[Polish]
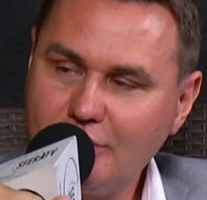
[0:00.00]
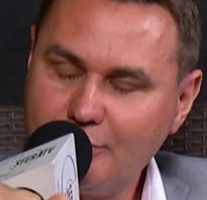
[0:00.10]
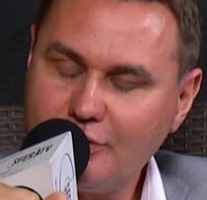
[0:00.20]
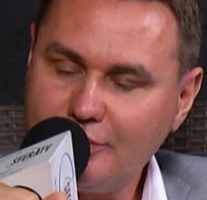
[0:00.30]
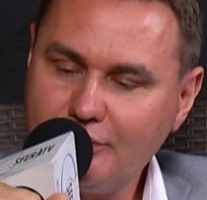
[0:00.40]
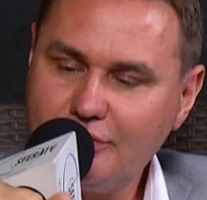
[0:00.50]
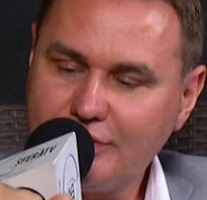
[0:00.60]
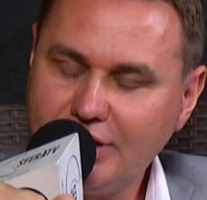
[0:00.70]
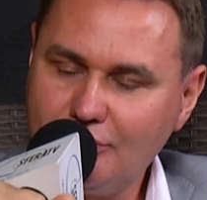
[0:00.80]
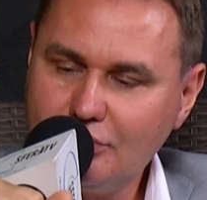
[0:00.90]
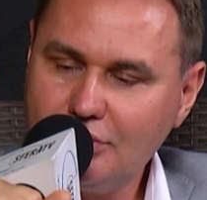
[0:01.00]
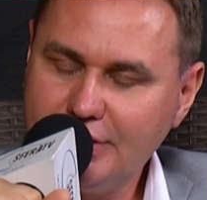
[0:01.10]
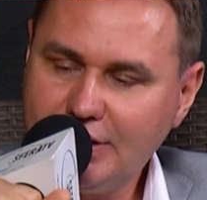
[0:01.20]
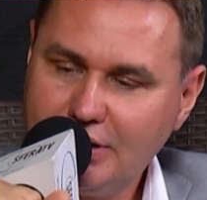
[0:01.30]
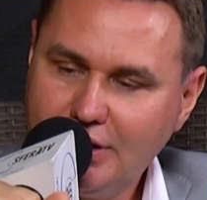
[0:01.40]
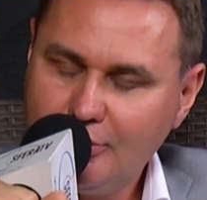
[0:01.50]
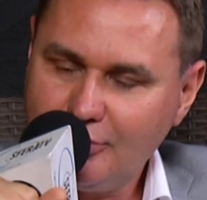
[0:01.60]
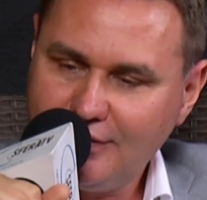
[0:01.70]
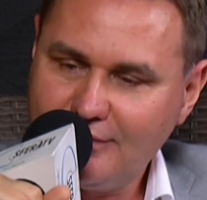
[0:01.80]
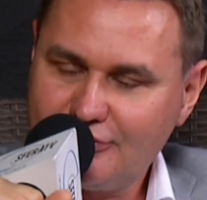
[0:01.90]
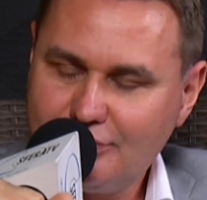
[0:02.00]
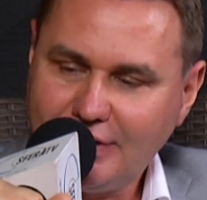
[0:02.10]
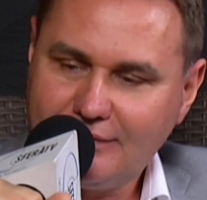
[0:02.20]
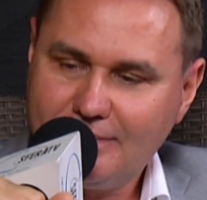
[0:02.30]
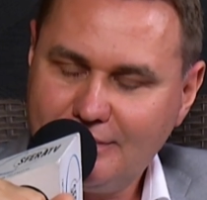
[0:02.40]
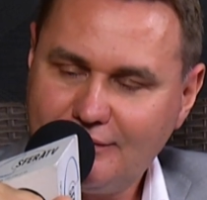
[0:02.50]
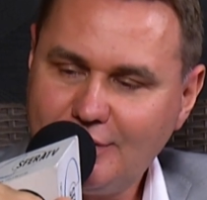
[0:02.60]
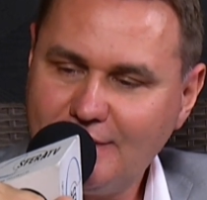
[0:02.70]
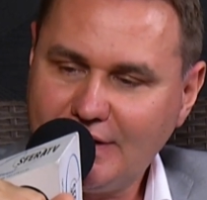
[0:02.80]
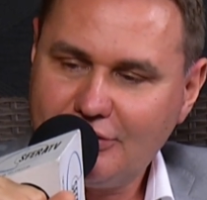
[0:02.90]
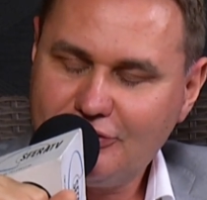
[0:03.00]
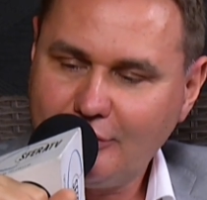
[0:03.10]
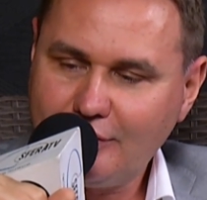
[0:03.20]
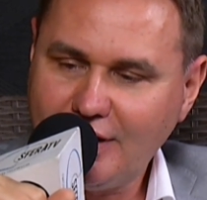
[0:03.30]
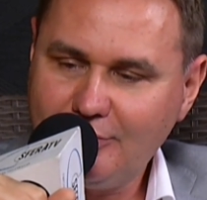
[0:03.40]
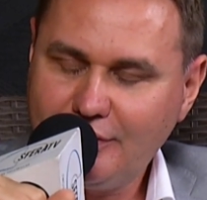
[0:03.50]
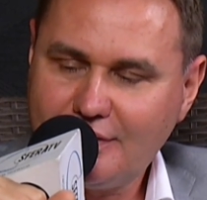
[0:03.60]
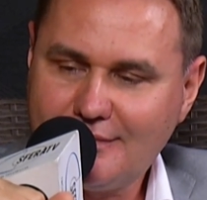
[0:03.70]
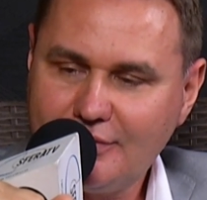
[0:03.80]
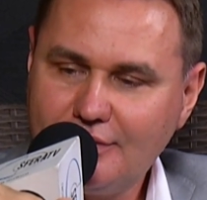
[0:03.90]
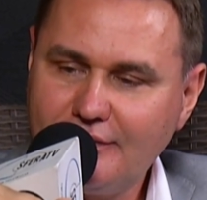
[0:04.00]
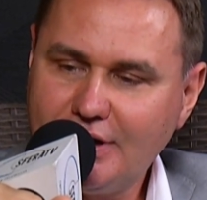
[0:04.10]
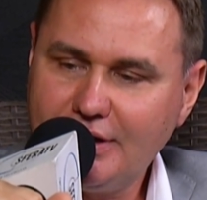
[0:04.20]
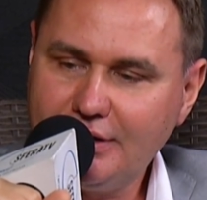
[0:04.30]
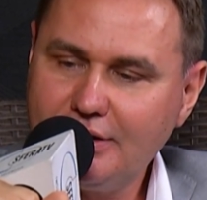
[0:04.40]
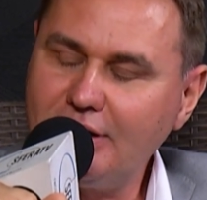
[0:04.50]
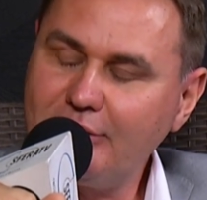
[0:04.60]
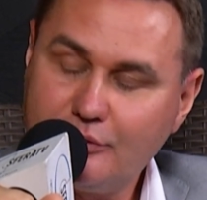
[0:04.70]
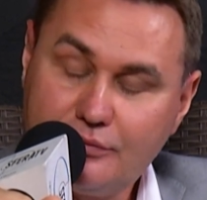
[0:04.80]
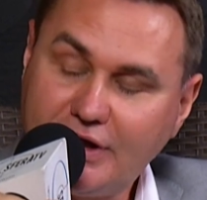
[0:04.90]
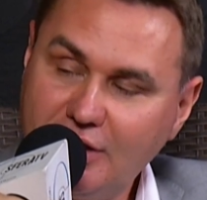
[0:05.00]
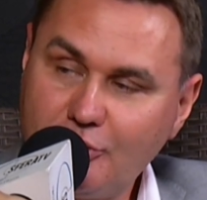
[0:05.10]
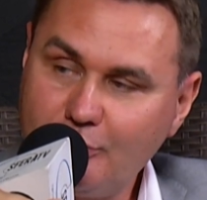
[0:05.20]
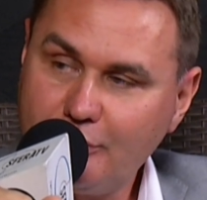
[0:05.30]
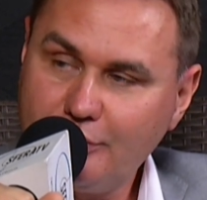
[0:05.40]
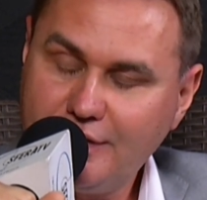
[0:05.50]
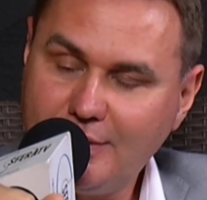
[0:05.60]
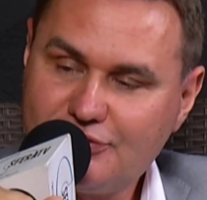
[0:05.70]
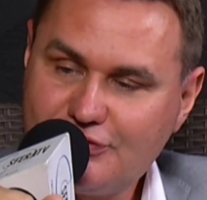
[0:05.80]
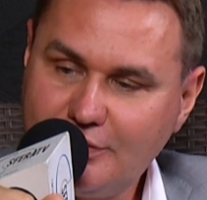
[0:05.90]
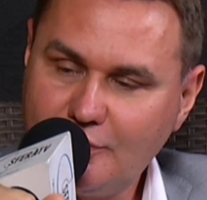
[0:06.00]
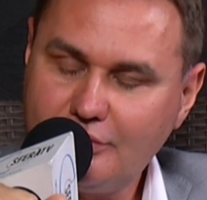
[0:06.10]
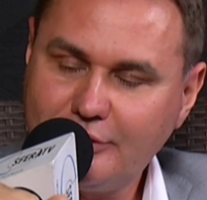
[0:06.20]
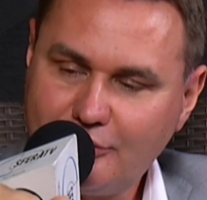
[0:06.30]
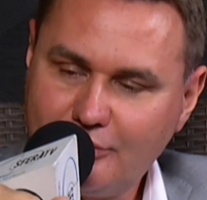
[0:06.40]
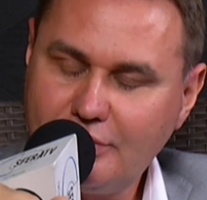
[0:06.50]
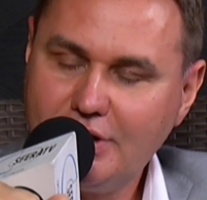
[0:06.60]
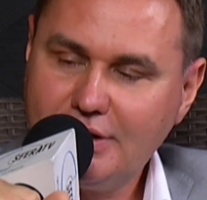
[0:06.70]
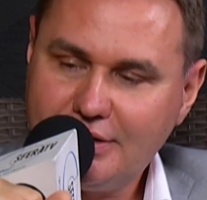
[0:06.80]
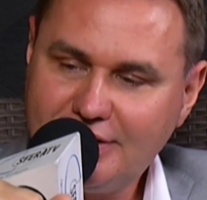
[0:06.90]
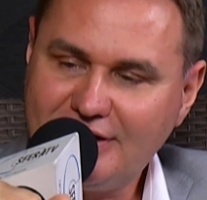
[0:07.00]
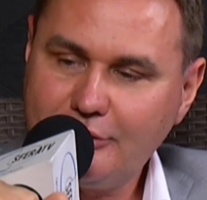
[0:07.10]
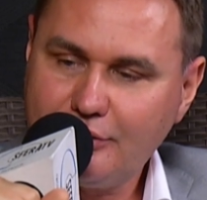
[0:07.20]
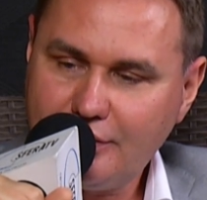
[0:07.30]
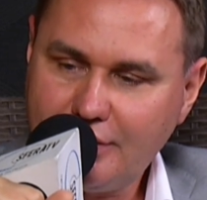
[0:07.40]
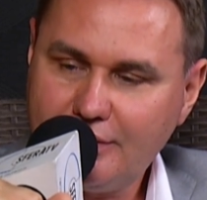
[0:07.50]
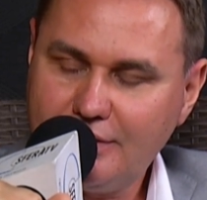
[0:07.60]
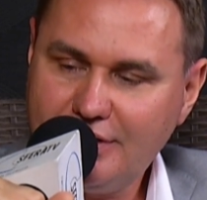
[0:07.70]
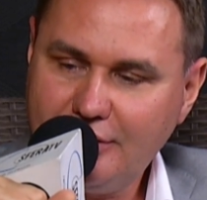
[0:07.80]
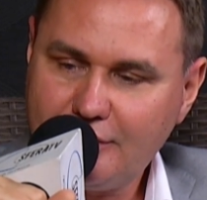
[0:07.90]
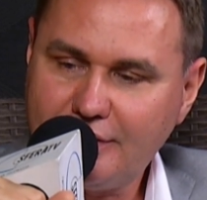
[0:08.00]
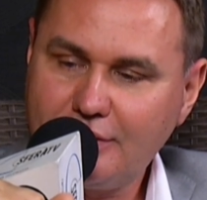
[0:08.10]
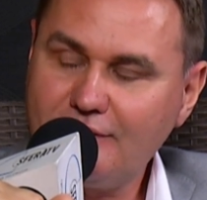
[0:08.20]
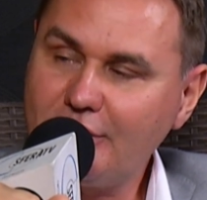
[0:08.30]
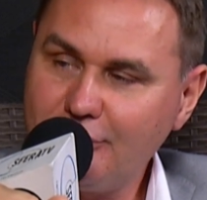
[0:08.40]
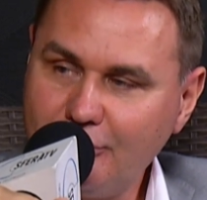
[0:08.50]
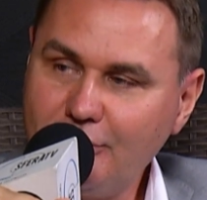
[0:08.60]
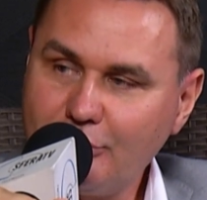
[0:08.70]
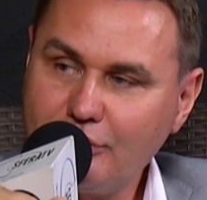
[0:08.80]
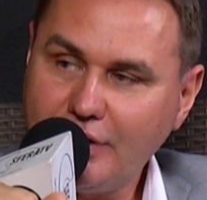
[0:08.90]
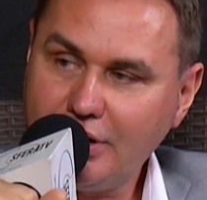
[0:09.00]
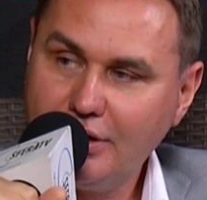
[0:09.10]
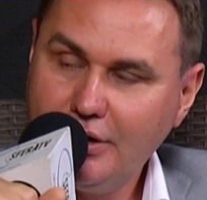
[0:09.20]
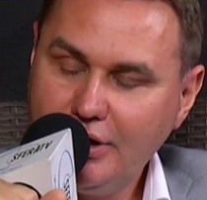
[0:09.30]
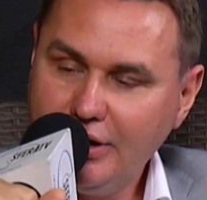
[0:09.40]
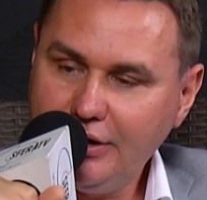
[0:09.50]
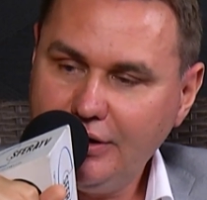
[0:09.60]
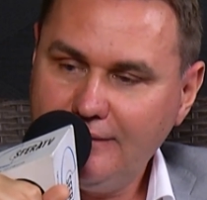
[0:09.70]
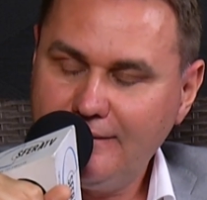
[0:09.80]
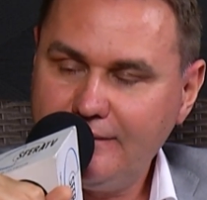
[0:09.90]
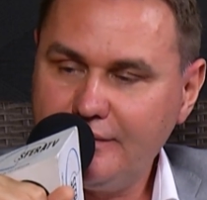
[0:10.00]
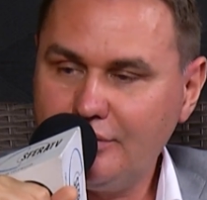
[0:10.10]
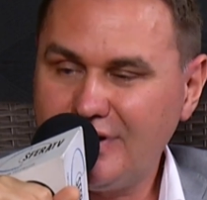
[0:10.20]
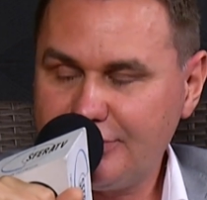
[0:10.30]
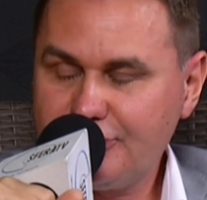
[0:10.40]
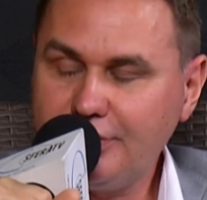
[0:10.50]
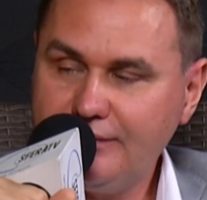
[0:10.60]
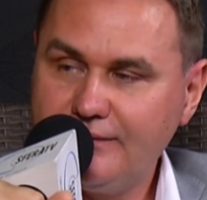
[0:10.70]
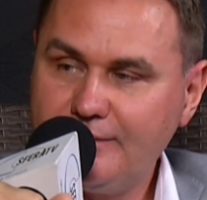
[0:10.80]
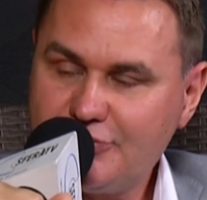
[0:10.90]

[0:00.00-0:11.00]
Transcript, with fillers: proponują takie ugody, ponieważ tutaj no, w tym zakresie jest tajemnica zawodowa, ale, ale są takie propozycje, przy czym no, one są dalece niesatysfakcjonujące i no, raczej w